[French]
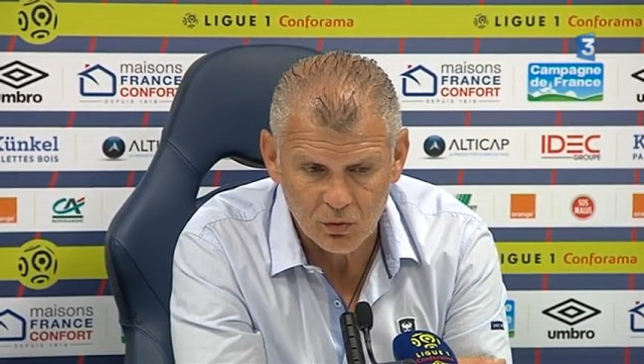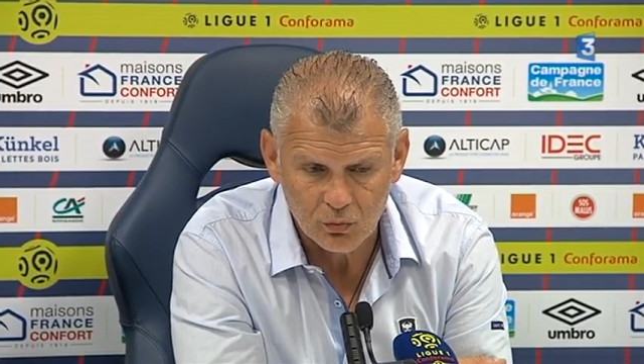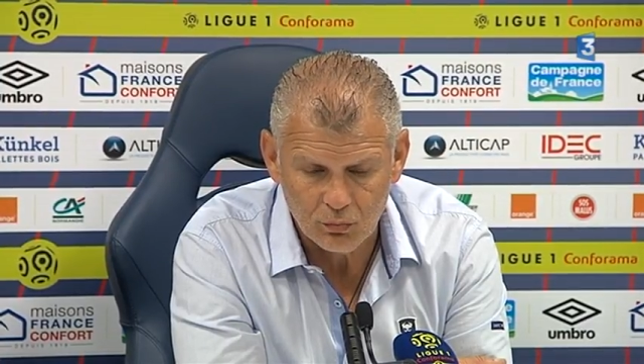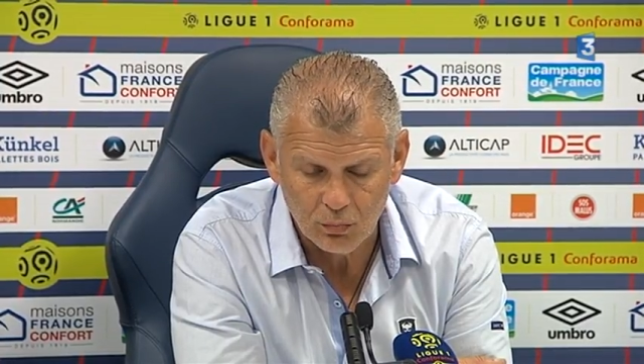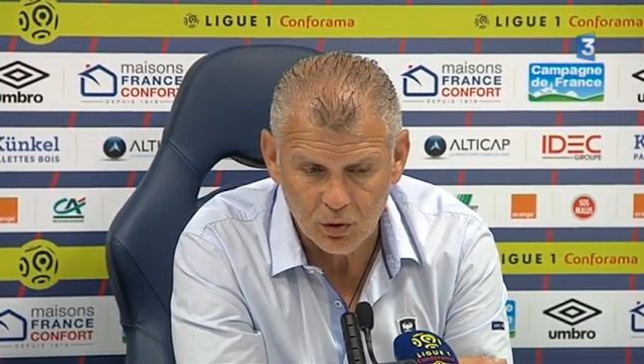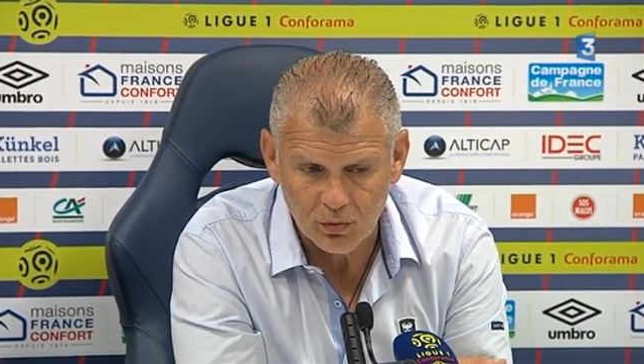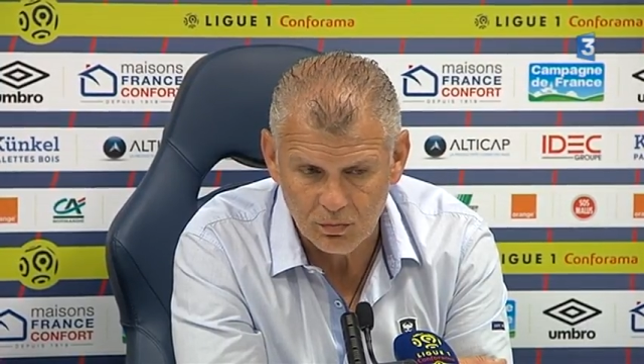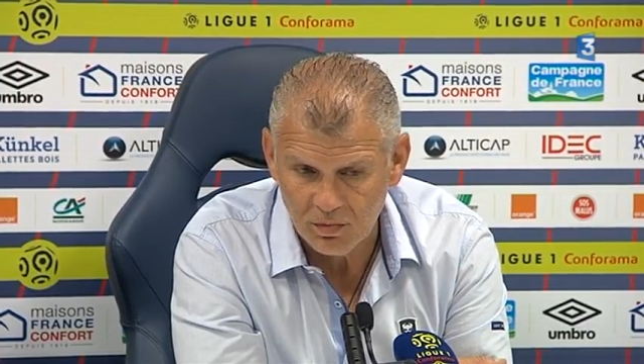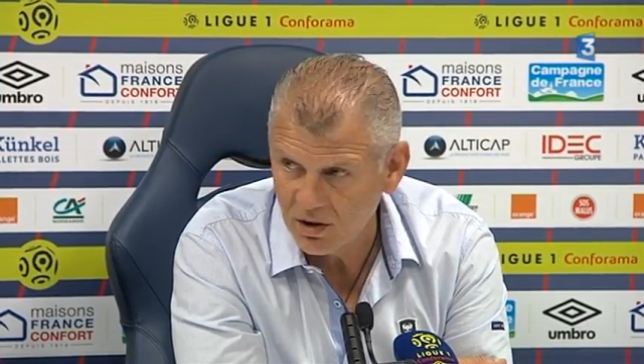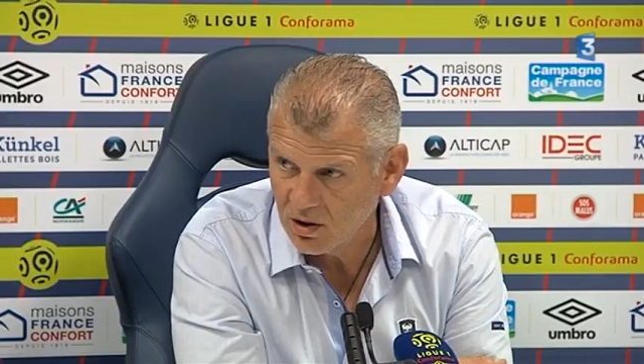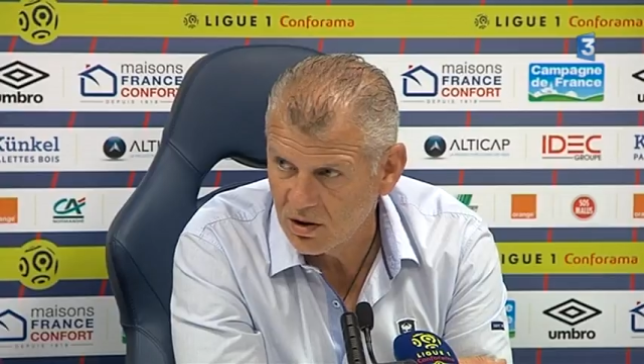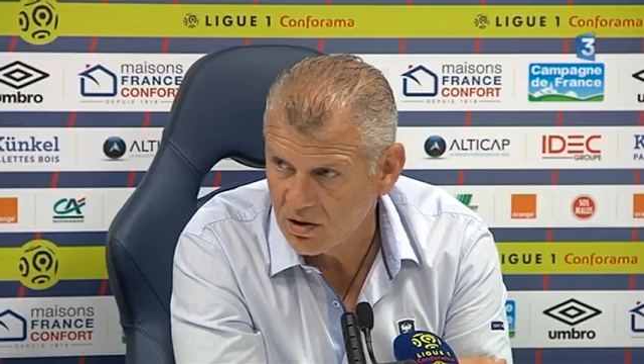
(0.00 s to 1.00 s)
une bonne
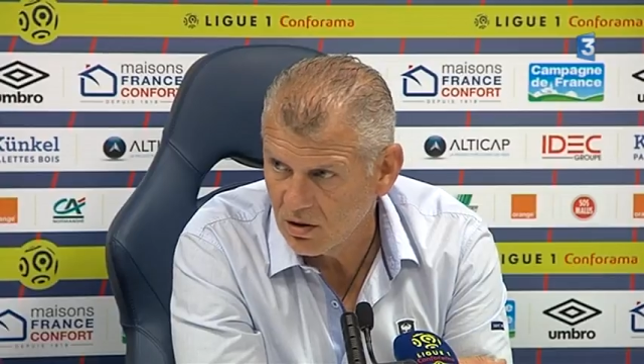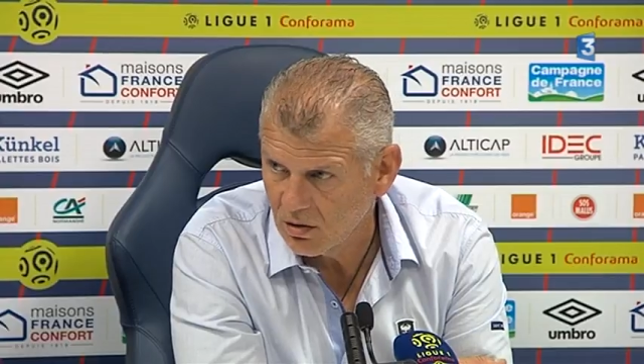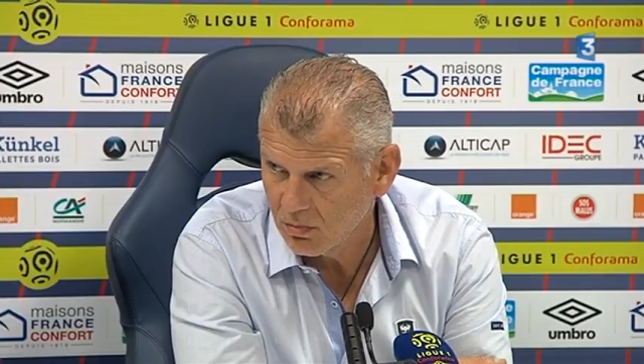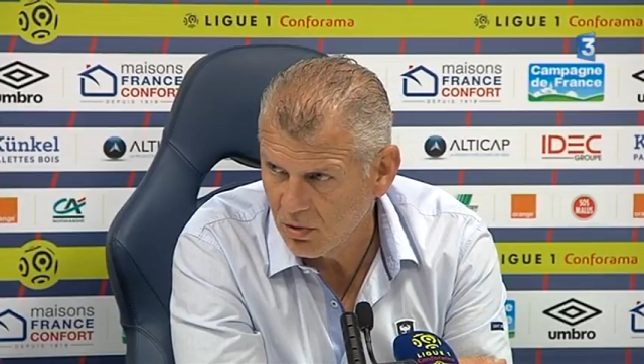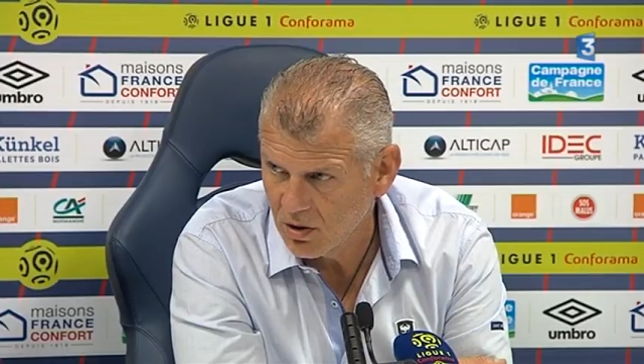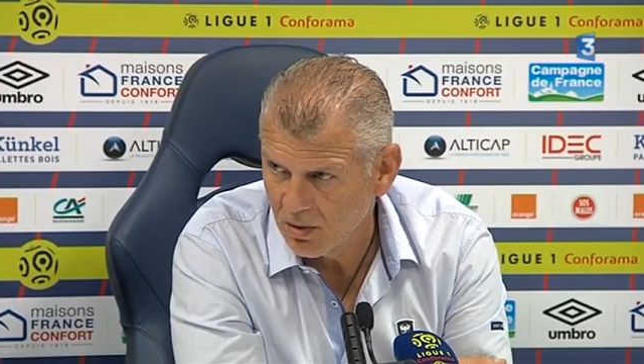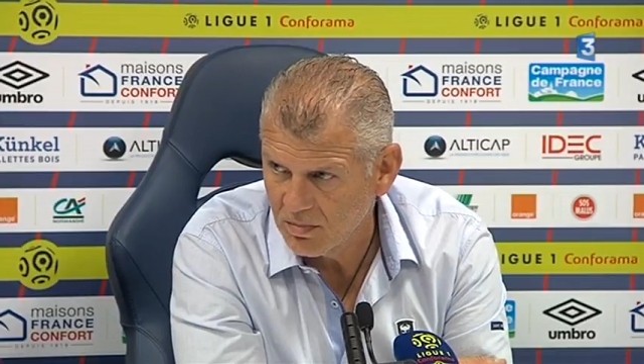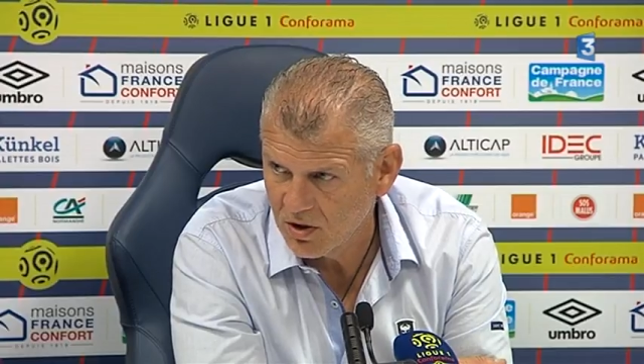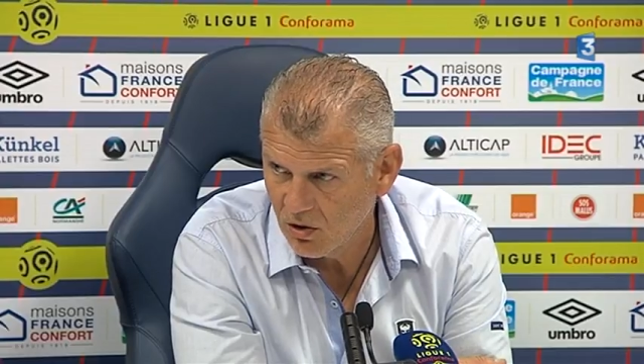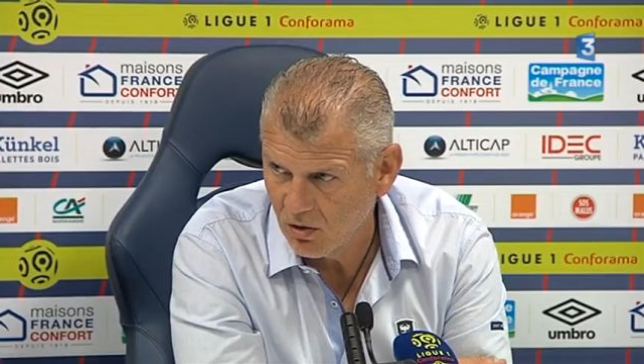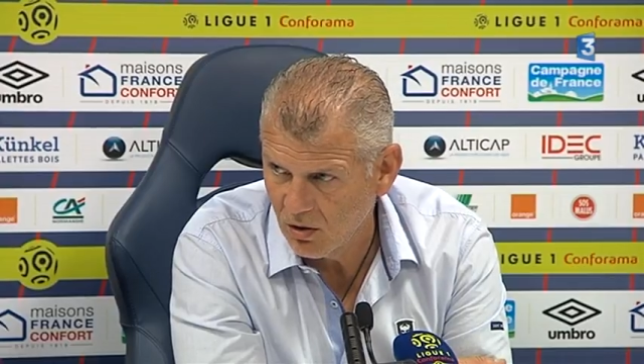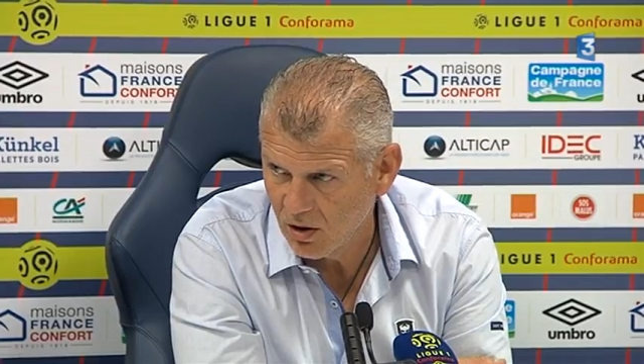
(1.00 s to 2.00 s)
maîtrise en première
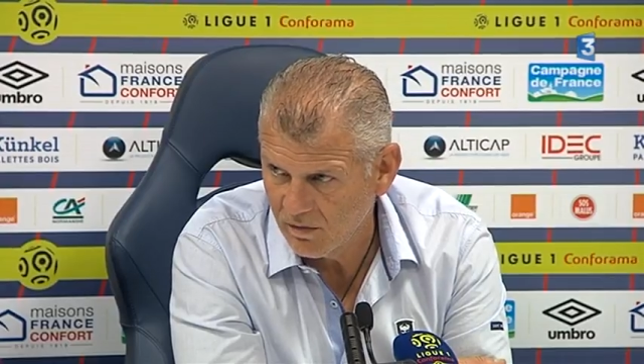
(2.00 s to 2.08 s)
mi-temps